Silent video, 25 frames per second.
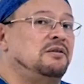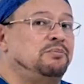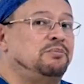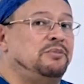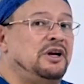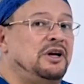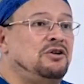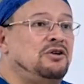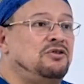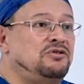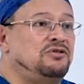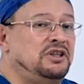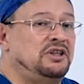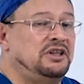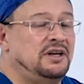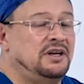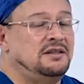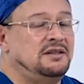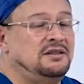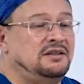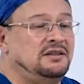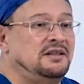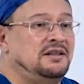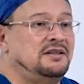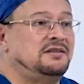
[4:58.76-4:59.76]
menos
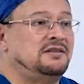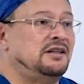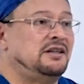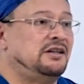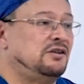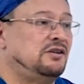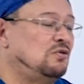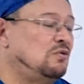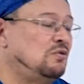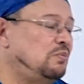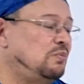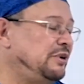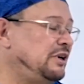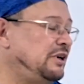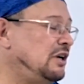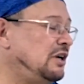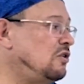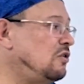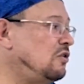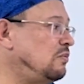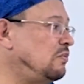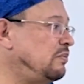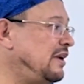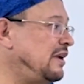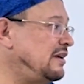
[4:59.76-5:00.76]
tirante y se
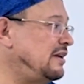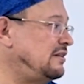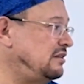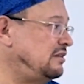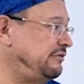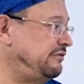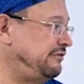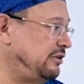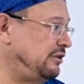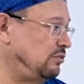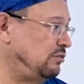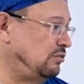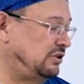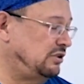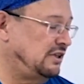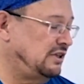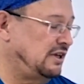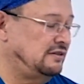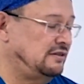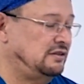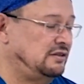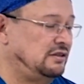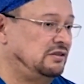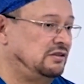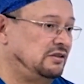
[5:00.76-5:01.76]
recupera con más
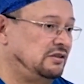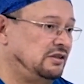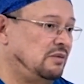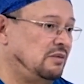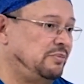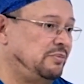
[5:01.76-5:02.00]
dificultad. Si